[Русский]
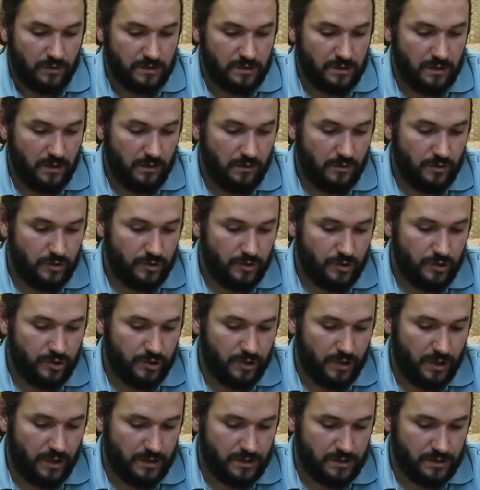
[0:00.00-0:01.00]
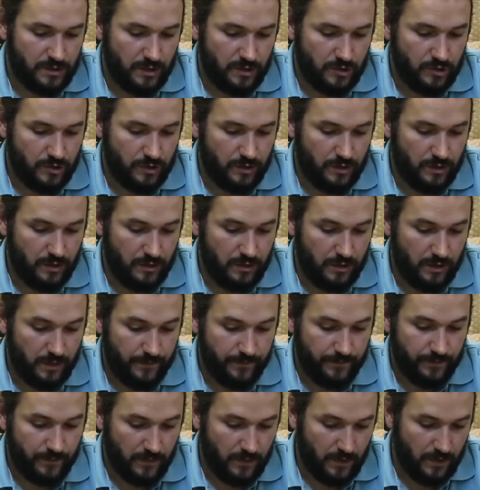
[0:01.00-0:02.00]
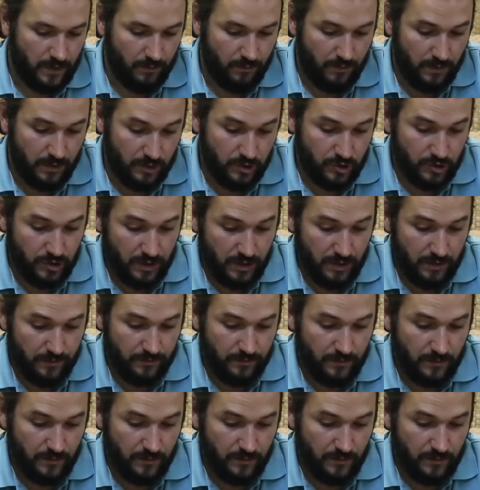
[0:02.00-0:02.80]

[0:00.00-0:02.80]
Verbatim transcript: Следующий чай, значит, это э, матча,